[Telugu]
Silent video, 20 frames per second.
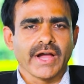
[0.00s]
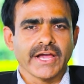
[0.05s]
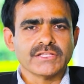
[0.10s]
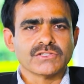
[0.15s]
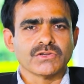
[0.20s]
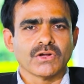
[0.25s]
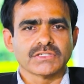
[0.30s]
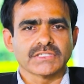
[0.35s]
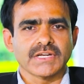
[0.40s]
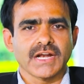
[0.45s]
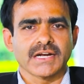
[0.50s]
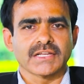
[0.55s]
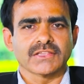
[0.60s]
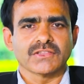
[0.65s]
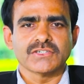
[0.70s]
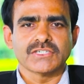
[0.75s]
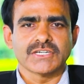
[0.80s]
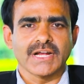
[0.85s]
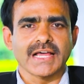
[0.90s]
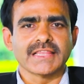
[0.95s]
ఐదు సంవత్సరాల
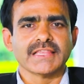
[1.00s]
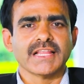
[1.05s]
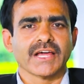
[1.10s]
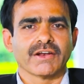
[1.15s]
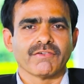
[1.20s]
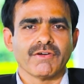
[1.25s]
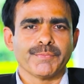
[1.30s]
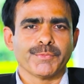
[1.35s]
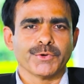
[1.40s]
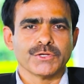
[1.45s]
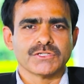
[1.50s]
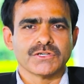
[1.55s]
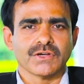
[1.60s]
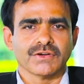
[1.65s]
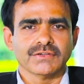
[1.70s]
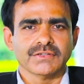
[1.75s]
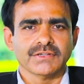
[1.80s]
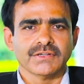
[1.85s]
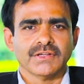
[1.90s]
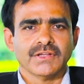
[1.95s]
క్రితం షాద్ నగర్ వైపు
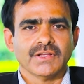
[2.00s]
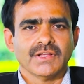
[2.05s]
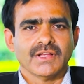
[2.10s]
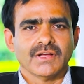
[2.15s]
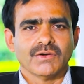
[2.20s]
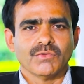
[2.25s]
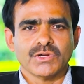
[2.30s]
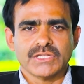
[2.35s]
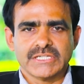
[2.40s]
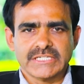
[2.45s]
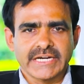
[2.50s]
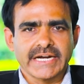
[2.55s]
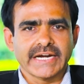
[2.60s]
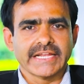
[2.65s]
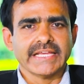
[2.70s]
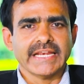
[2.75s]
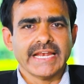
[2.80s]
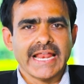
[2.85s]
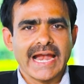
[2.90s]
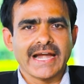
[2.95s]
వచ్చాము వచ్చి ఇక్కడ
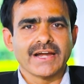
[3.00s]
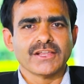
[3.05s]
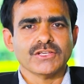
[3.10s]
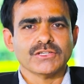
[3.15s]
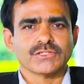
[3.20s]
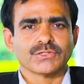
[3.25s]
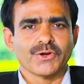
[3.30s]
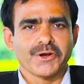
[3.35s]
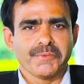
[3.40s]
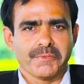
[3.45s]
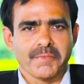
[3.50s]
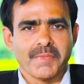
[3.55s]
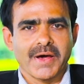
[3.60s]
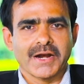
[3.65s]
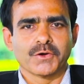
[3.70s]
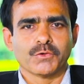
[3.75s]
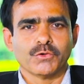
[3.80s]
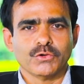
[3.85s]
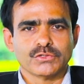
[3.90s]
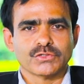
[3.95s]
ఈ ల్యాండ్ తీసుకొని ఇప్పుడు
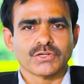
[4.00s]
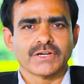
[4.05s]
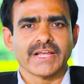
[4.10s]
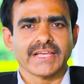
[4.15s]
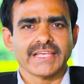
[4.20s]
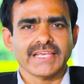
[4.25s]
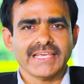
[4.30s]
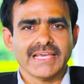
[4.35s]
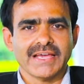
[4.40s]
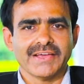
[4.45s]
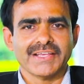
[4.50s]
మనం కూర్చున్న ఈ